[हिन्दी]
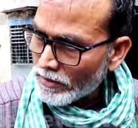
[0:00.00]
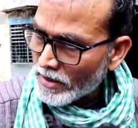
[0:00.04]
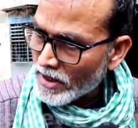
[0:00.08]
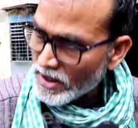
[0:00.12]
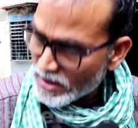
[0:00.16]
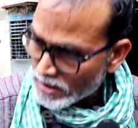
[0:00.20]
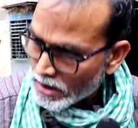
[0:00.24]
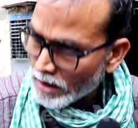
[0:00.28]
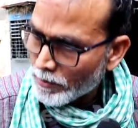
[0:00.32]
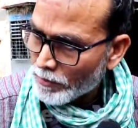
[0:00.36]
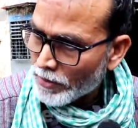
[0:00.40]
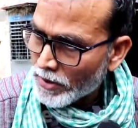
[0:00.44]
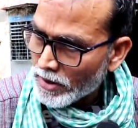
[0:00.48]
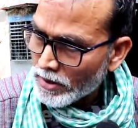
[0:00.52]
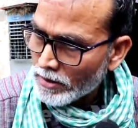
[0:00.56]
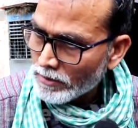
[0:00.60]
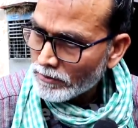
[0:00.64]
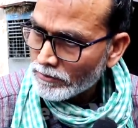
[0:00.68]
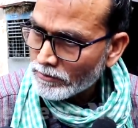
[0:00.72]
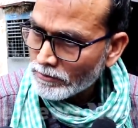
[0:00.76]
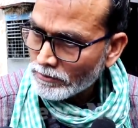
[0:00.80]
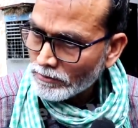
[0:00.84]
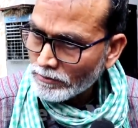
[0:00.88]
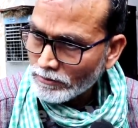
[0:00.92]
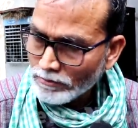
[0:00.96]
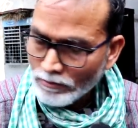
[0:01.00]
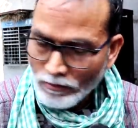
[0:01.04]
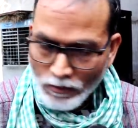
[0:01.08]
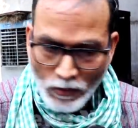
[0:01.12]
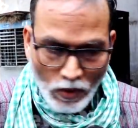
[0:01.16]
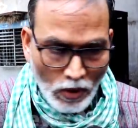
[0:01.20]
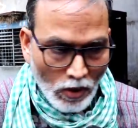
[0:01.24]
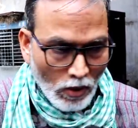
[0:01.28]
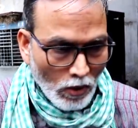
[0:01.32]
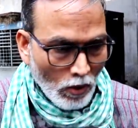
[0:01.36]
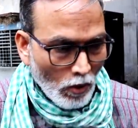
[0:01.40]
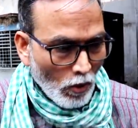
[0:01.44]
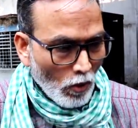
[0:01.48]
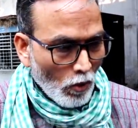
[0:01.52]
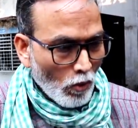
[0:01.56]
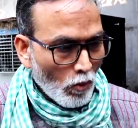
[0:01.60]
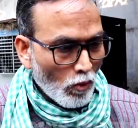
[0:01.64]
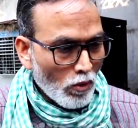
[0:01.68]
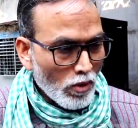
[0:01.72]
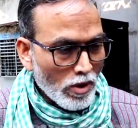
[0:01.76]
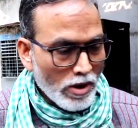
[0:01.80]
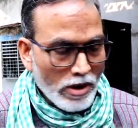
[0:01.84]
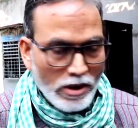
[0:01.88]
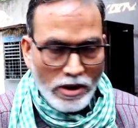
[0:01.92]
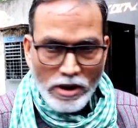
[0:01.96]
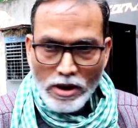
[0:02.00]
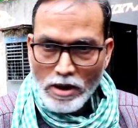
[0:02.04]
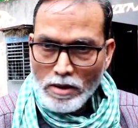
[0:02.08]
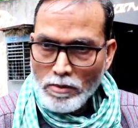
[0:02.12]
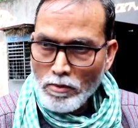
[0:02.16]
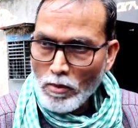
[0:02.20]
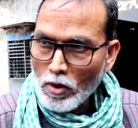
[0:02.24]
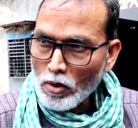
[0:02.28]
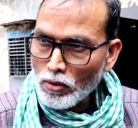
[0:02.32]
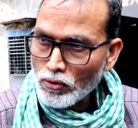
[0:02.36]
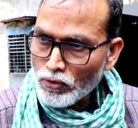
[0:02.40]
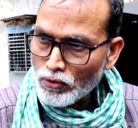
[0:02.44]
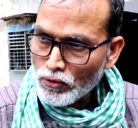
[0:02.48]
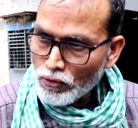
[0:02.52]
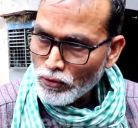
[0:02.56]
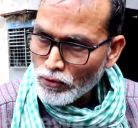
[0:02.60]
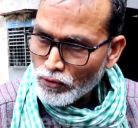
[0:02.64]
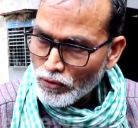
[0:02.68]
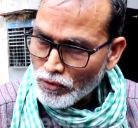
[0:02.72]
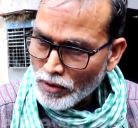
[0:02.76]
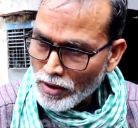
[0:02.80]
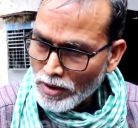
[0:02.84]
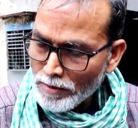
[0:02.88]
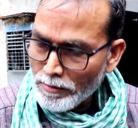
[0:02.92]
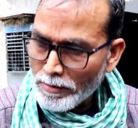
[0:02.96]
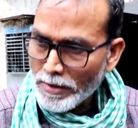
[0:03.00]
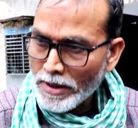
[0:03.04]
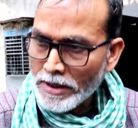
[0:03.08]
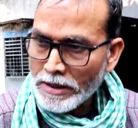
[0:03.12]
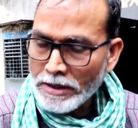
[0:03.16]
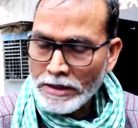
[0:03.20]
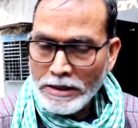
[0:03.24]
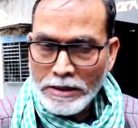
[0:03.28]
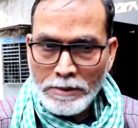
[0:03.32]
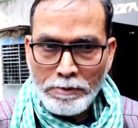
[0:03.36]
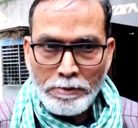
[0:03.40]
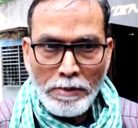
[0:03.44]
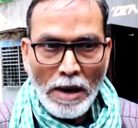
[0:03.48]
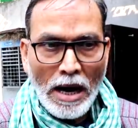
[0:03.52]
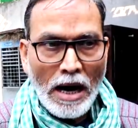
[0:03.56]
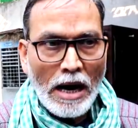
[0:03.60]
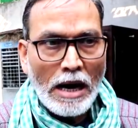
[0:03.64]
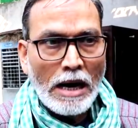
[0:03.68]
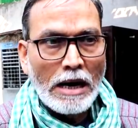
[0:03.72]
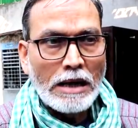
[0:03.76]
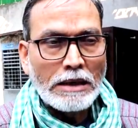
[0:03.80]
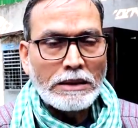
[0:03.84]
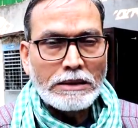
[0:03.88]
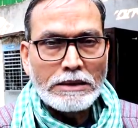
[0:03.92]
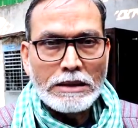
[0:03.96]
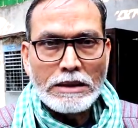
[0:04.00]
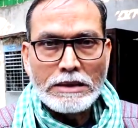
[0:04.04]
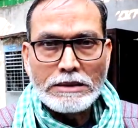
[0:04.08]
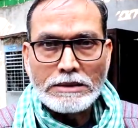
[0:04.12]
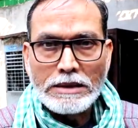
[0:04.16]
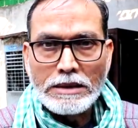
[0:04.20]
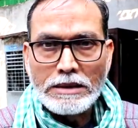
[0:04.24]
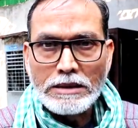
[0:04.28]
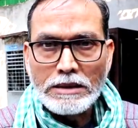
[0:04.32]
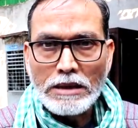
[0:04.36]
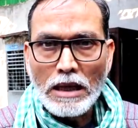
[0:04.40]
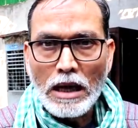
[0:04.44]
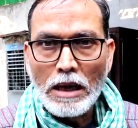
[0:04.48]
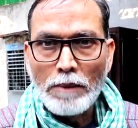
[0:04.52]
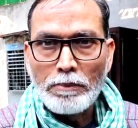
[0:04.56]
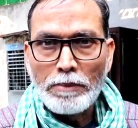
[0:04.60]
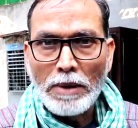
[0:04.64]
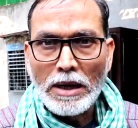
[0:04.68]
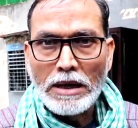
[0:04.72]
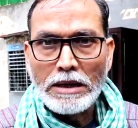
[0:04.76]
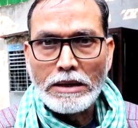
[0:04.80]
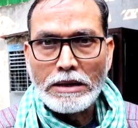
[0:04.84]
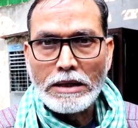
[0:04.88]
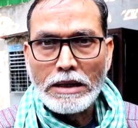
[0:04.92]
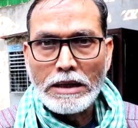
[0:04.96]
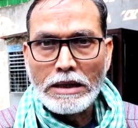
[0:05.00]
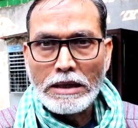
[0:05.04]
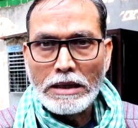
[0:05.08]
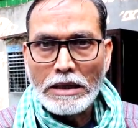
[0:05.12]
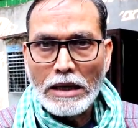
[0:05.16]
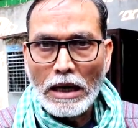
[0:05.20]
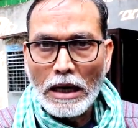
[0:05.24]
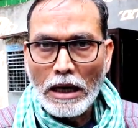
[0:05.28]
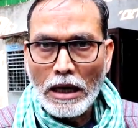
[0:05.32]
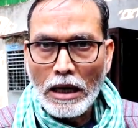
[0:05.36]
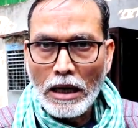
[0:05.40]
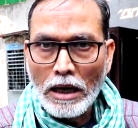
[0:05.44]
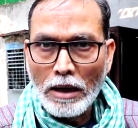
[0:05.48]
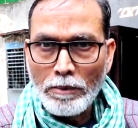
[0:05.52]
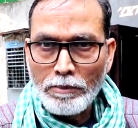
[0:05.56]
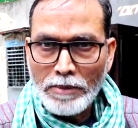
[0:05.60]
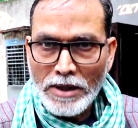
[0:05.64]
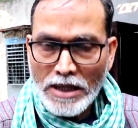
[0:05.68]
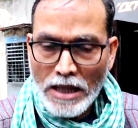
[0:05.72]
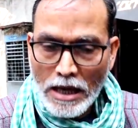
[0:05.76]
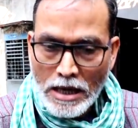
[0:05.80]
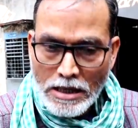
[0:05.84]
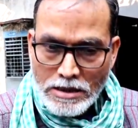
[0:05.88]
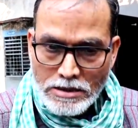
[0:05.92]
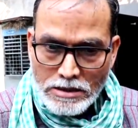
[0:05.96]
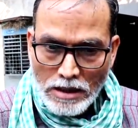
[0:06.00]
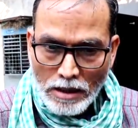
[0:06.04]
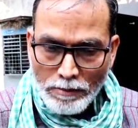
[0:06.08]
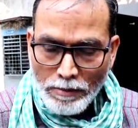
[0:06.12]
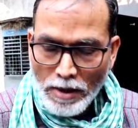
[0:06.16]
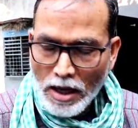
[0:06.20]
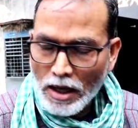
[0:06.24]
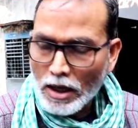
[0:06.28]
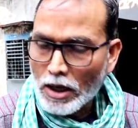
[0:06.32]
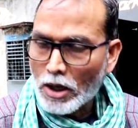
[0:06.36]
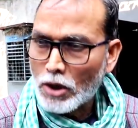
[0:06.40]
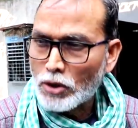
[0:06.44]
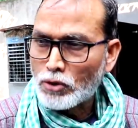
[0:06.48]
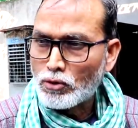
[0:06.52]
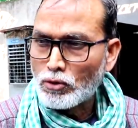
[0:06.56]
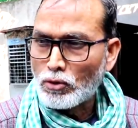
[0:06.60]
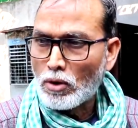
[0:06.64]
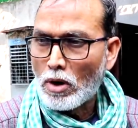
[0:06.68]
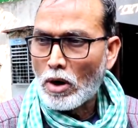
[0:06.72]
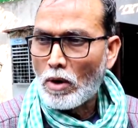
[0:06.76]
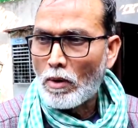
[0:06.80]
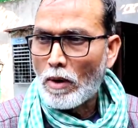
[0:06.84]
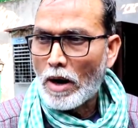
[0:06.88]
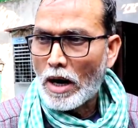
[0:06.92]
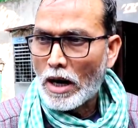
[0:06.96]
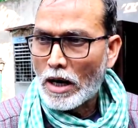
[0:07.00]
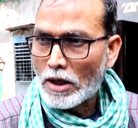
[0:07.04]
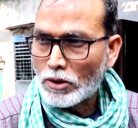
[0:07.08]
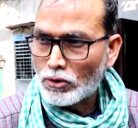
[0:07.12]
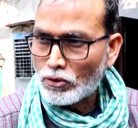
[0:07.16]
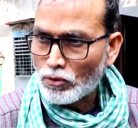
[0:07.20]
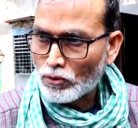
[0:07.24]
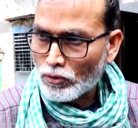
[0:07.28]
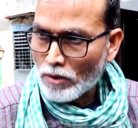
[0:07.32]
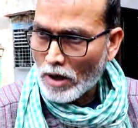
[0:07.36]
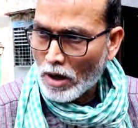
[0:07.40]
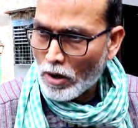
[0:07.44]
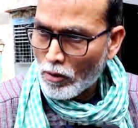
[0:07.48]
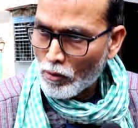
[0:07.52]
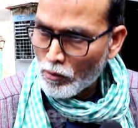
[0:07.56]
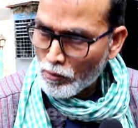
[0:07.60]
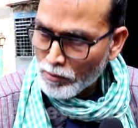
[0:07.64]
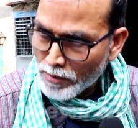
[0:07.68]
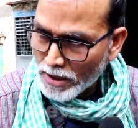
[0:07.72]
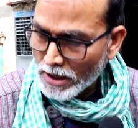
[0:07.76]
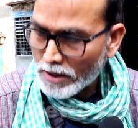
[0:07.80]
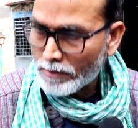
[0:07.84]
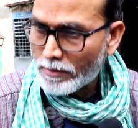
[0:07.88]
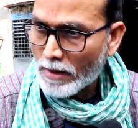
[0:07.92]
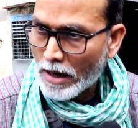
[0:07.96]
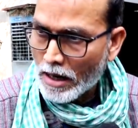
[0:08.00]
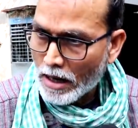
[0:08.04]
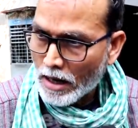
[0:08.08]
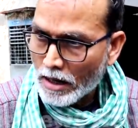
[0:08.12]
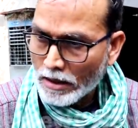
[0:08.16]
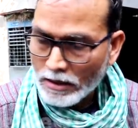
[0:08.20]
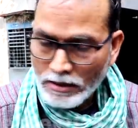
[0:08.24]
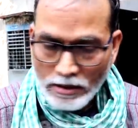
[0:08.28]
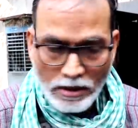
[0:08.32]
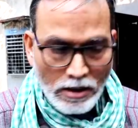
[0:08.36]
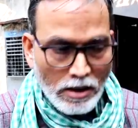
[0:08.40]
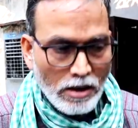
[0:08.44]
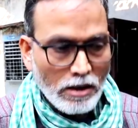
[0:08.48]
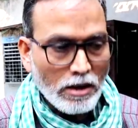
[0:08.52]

डीसीपी उनकी मौजूदगी में भारतीय जनता पार्टी का विधानसभा का चुनाव हार चुका उम्मीदवार